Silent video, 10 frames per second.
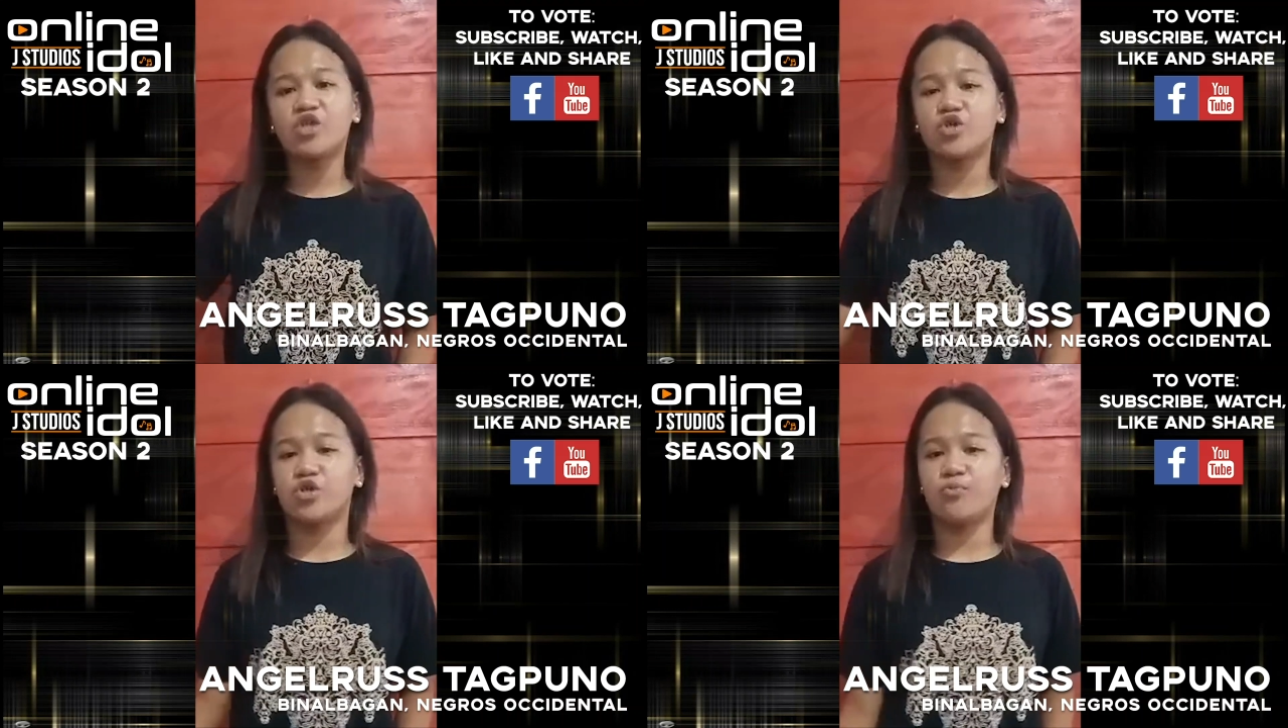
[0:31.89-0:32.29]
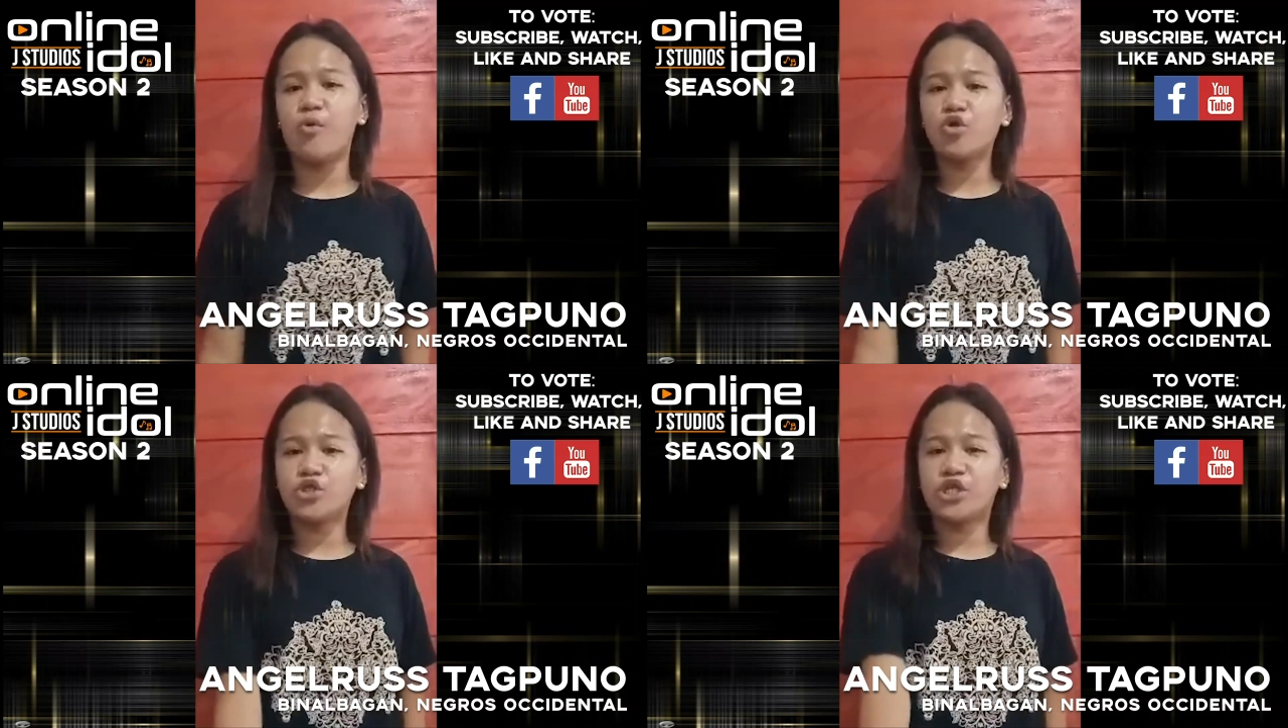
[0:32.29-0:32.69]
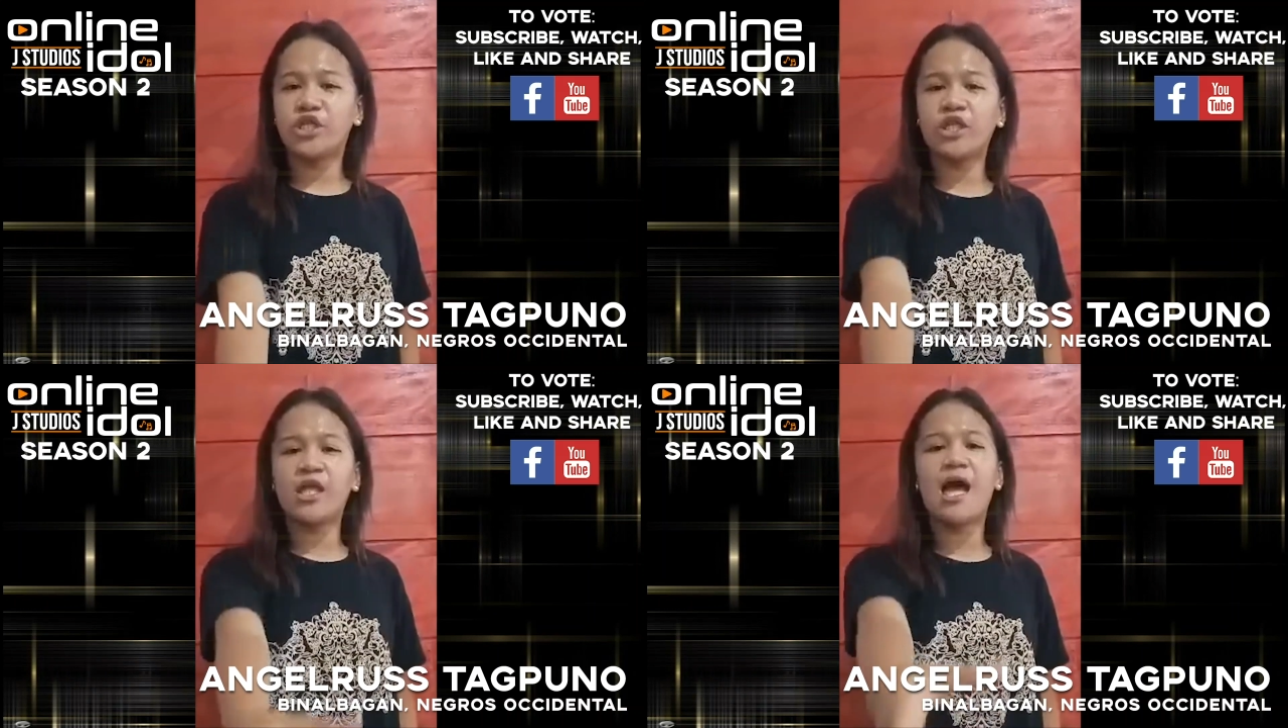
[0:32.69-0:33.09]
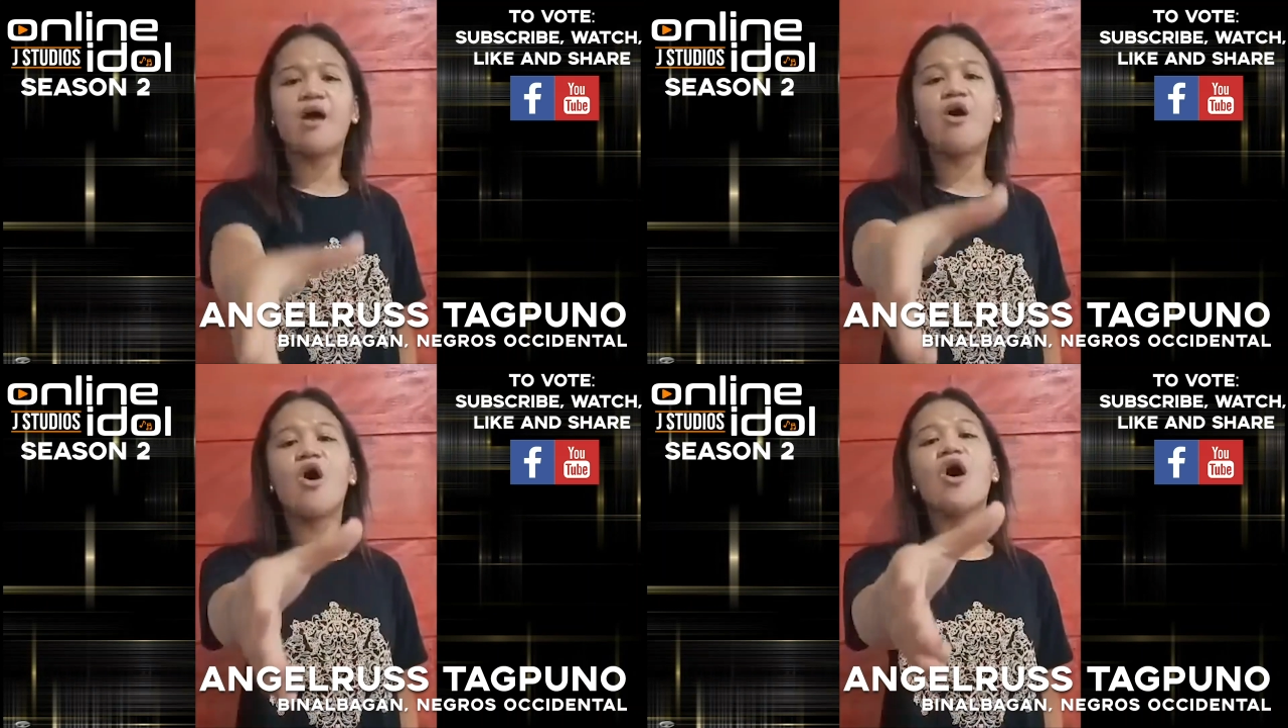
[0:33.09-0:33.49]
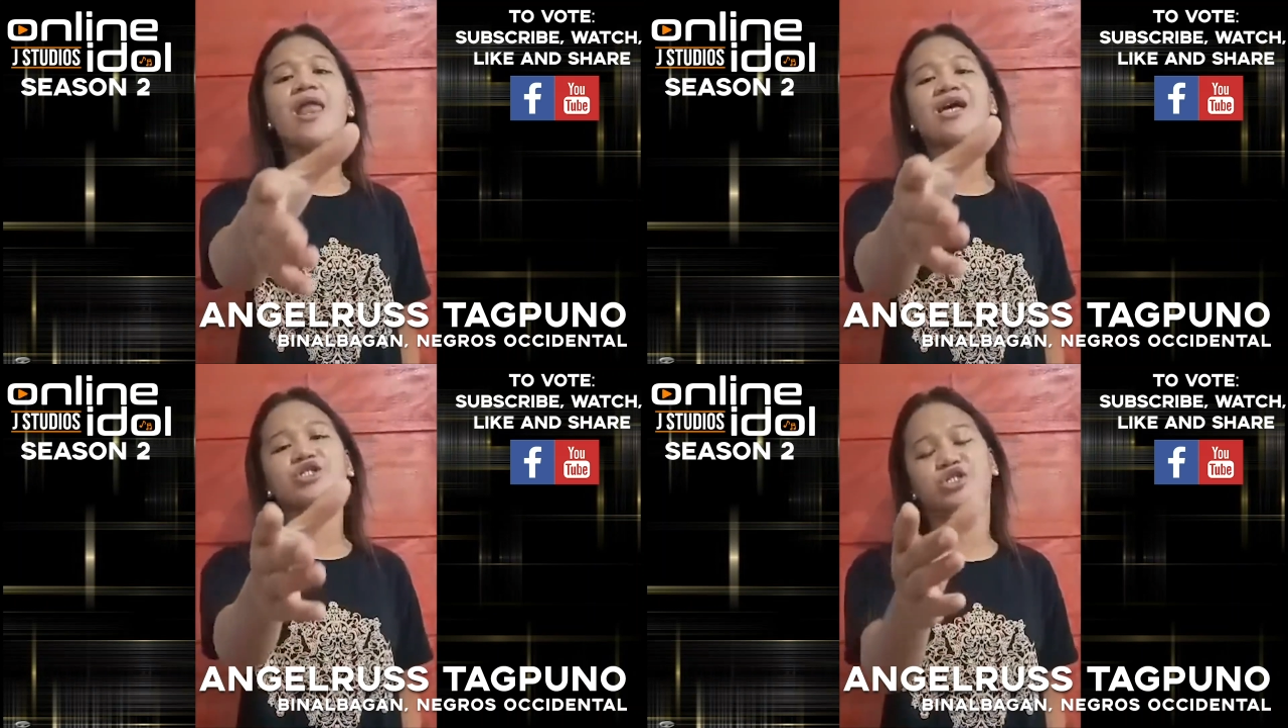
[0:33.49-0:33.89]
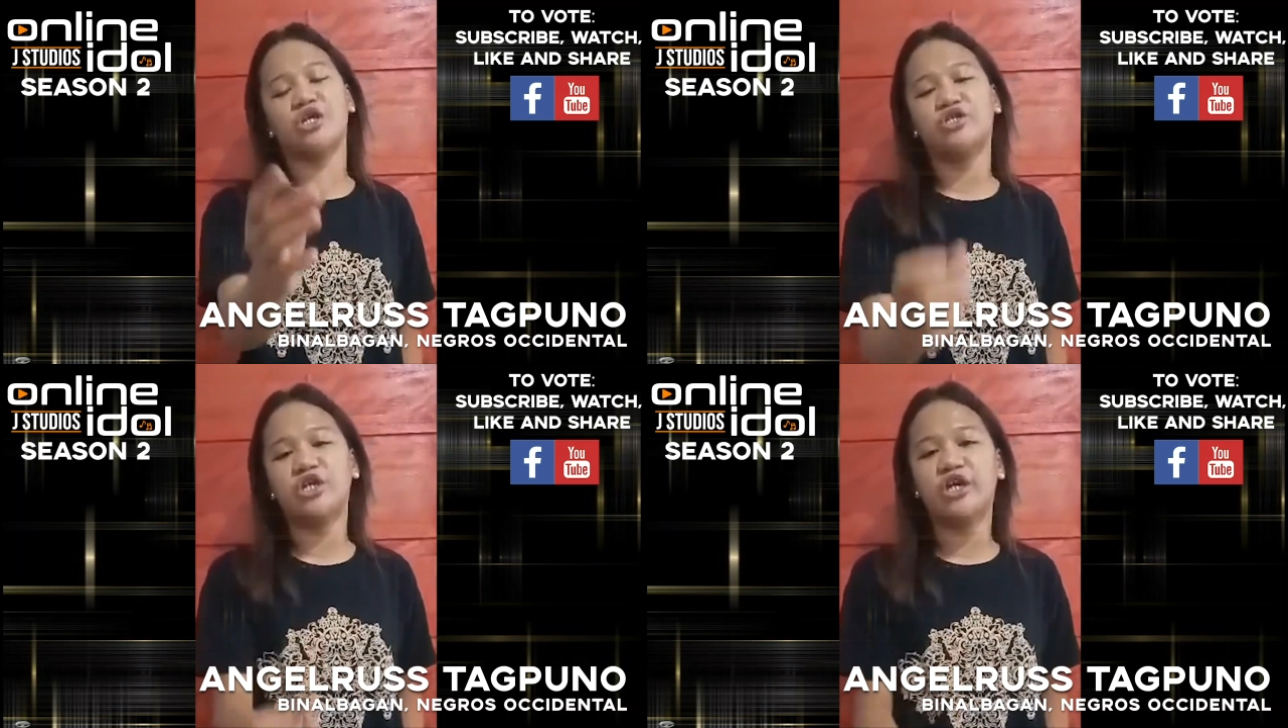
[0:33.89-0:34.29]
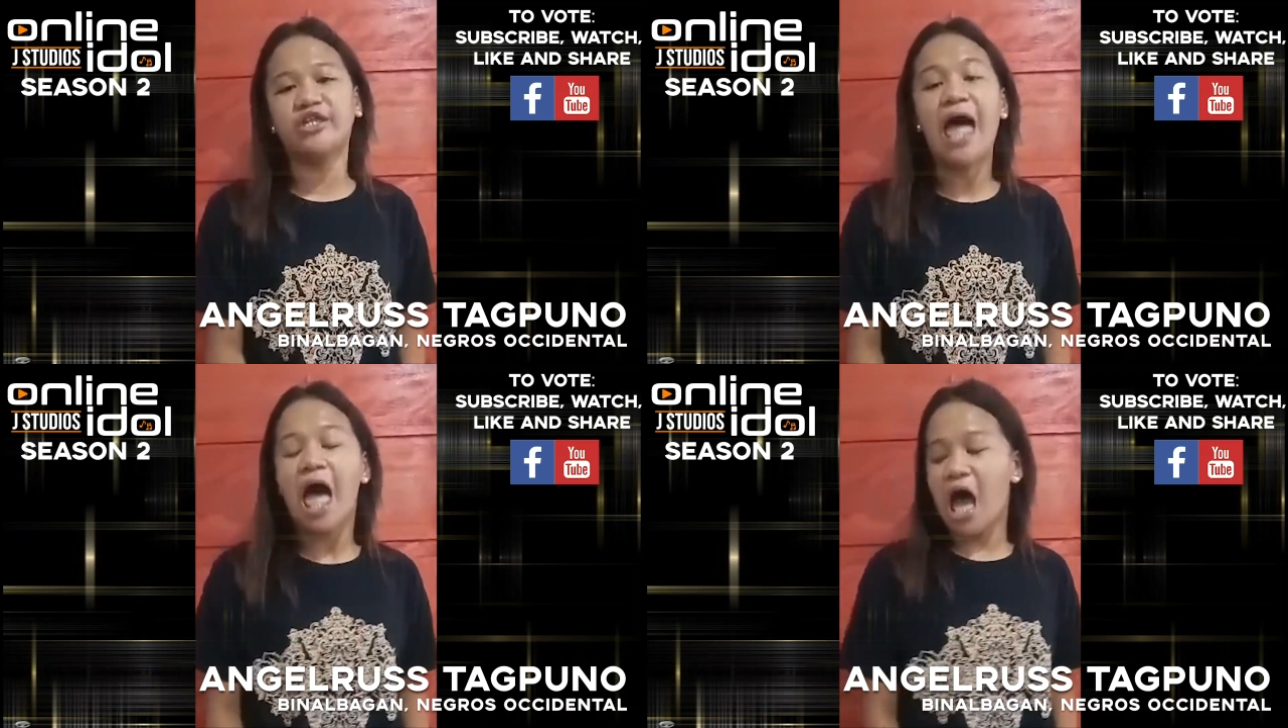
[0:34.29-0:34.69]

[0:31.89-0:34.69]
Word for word: kundi busing ng oras sa gin.